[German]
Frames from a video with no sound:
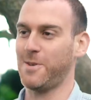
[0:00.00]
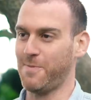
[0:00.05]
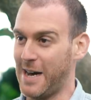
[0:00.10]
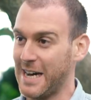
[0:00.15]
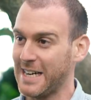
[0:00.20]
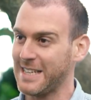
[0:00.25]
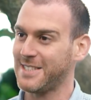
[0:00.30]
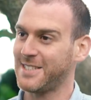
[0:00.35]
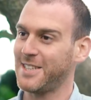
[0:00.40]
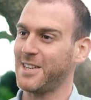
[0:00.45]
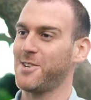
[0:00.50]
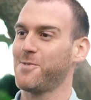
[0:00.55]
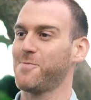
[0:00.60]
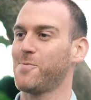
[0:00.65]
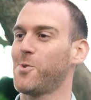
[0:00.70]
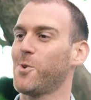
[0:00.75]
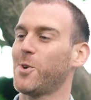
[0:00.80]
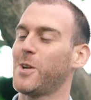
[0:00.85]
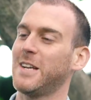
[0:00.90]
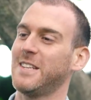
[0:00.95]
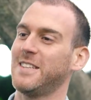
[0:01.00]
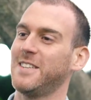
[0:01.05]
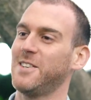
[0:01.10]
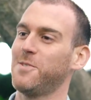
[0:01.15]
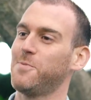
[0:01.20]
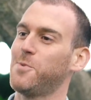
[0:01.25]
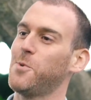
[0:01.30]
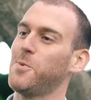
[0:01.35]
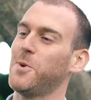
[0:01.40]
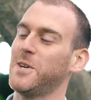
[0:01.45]
und dem 18. Monat
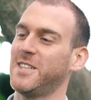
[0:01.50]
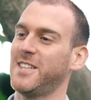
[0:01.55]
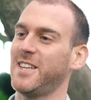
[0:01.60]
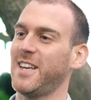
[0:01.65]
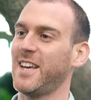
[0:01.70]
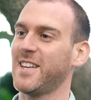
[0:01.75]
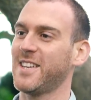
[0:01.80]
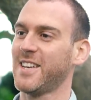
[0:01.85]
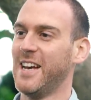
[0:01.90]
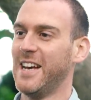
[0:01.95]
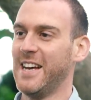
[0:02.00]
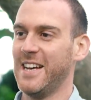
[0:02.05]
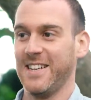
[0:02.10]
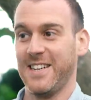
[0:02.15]
in die Pubertät.